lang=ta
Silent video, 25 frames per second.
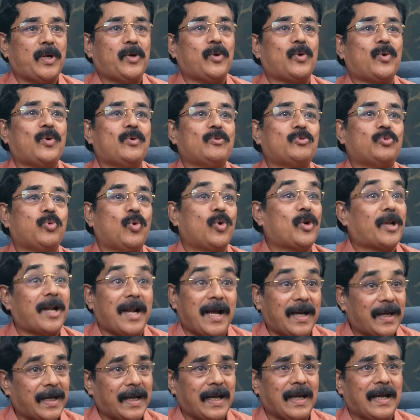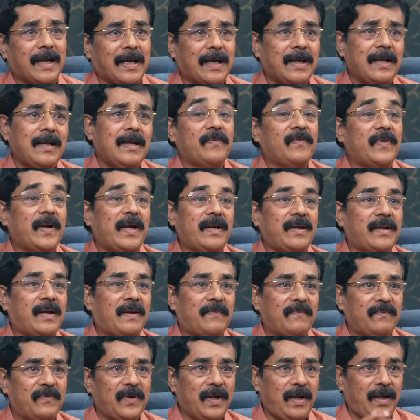பண்ணுறோன்னு சொல்கிறாங்க
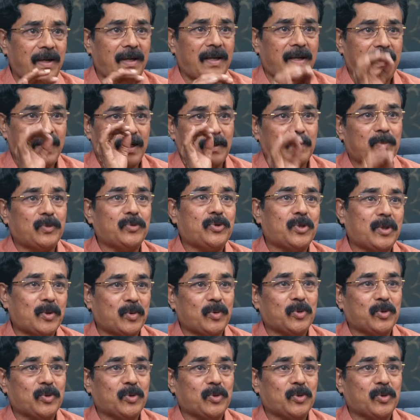வேண்டாம் வில்லன்னா முத்திர